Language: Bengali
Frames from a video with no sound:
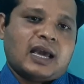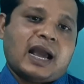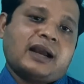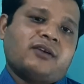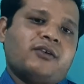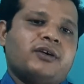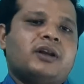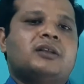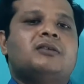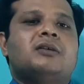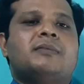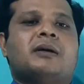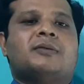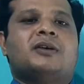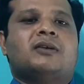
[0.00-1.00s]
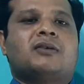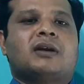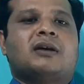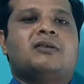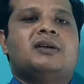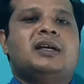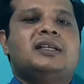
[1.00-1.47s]
এক ঘন্টা ধরে ব্যবহার
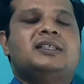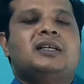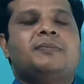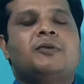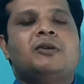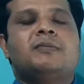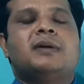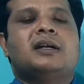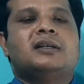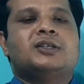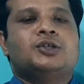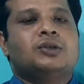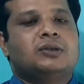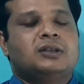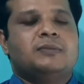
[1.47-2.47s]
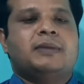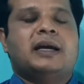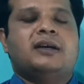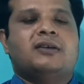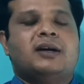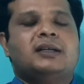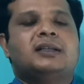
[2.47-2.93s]
করা হলে যে পরিমাণ শক্তি
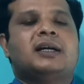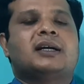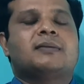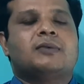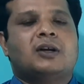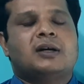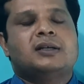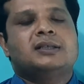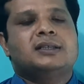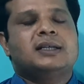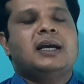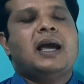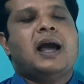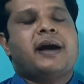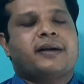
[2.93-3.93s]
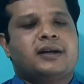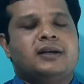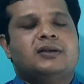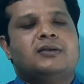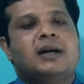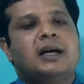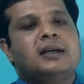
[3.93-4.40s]
ব্যয় হয় তাকে বলা হচ্ছে এক
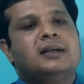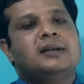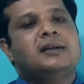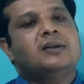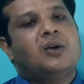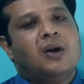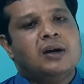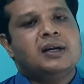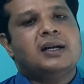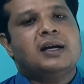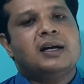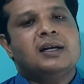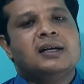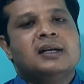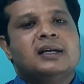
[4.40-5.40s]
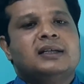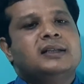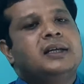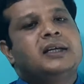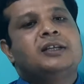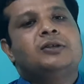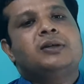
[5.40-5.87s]
কিলোওয়াট ঘন্টা
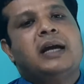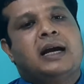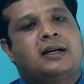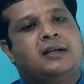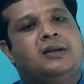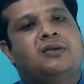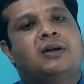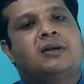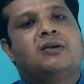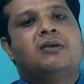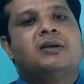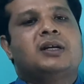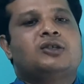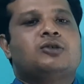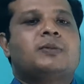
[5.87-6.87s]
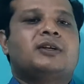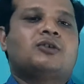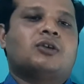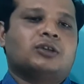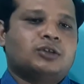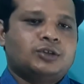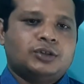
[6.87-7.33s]
দেখি তো এক কিলোওয়াট ঘন্টা সমান
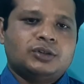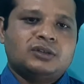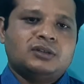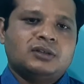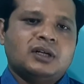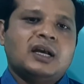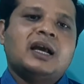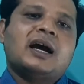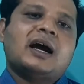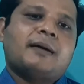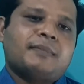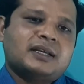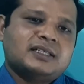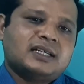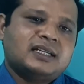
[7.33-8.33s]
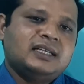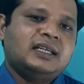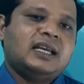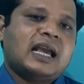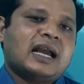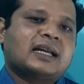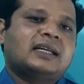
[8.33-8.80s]
কত জুল আমরা জানি
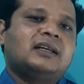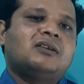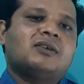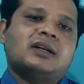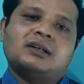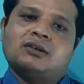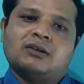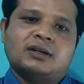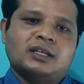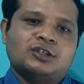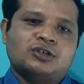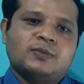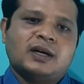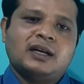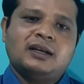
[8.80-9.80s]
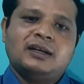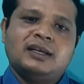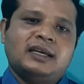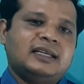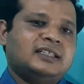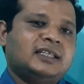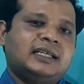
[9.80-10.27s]
এক কিলোওয়াট ঘন্টা সমান
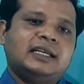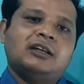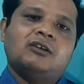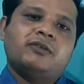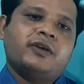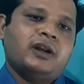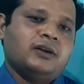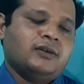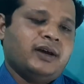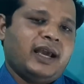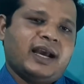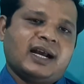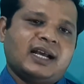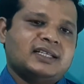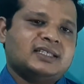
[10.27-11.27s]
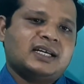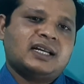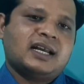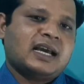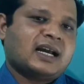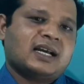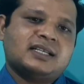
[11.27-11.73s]
এই যে কিলোর ভ্যালু এক হাজার
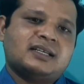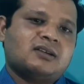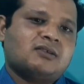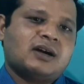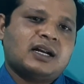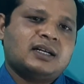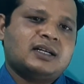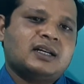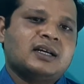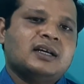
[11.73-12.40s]
এক হাজার ওয়াট